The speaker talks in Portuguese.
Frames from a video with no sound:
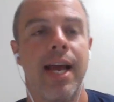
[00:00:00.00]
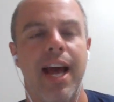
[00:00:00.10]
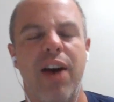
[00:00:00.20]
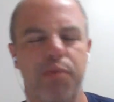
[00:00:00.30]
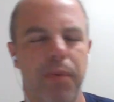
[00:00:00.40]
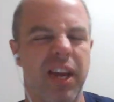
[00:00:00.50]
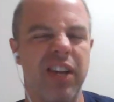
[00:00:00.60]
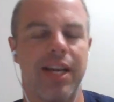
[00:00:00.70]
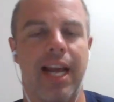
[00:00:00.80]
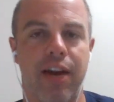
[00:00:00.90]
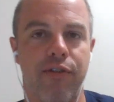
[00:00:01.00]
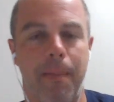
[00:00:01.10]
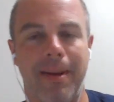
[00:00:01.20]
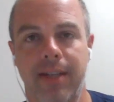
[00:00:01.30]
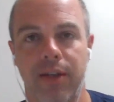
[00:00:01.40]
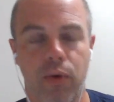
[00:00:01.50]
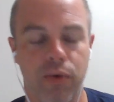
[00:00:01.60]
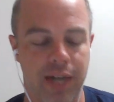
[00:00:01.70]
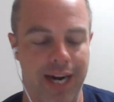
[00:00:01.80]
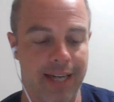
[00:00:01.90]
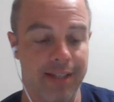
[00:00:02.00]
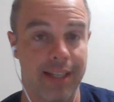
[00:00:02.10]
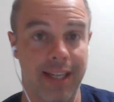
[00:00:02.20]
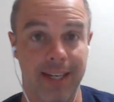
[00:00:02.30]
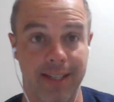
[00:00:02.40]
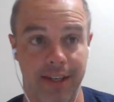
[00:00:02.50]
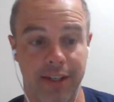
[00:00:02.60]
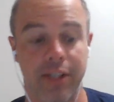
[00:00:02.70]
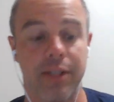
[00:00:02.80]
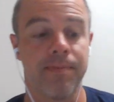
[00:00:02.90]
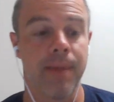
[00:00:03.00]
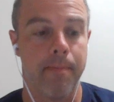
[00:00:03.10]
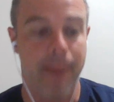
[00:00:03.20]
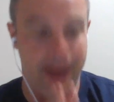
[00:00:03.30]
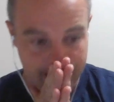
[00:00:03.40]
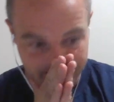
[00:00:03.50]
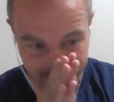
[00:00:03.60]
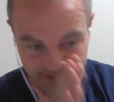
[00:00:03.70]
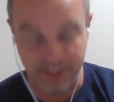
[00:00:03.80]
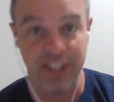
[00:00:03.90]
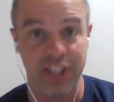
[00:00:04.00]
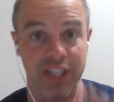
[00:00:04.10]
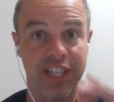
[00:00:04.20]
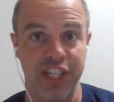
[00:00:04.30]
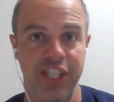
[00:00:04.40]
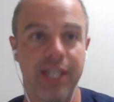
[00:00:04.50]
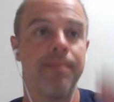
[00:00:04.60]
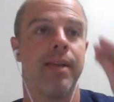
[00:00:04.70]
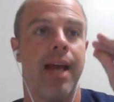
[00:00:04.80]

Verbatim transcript: E aos pouquinhos, galera, eu vou passando alguns recados interessantes para fins de